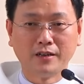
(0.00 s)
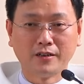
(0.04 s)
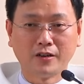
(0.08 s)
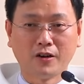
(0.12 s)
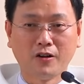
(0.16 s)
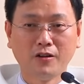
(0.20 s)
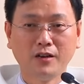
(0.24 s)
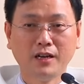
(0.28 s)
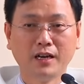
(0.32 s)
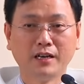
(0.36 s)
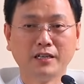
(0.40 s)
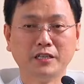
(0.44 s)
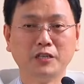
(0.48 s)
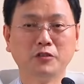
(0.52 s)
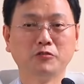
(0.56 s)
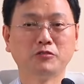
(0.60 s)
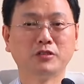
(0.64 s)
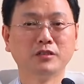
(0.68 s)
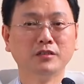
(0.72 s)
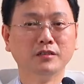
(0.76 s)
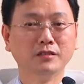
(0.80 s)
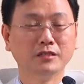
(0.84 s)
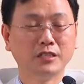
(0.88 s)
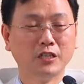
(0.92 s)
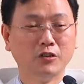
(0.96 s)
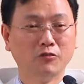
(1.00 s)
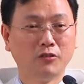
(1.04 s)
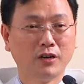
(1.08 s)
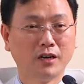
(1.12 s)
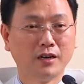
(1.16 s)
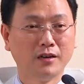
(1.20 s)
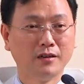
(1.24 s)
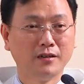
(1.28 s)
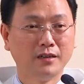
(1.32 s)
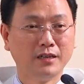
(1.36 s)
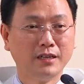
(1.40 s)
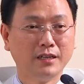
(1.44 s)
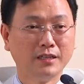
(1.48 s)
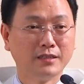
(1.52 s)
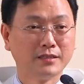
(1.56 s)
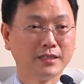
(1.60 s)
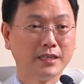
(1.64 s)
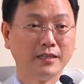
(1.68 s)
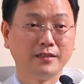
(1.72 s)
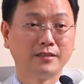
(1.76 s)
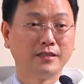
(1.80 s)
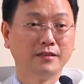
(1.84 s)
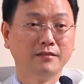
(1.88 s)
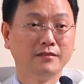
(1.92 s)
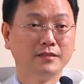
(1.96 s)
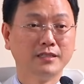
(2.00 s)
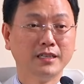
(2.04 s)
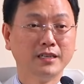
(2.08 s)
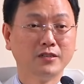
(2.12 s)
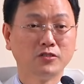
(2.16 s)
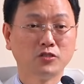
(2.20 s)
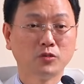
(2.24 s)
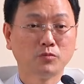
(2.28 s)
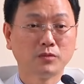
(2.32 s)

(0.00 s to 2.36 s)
nói lời yêu thương nhiều hơn thì tự nhiên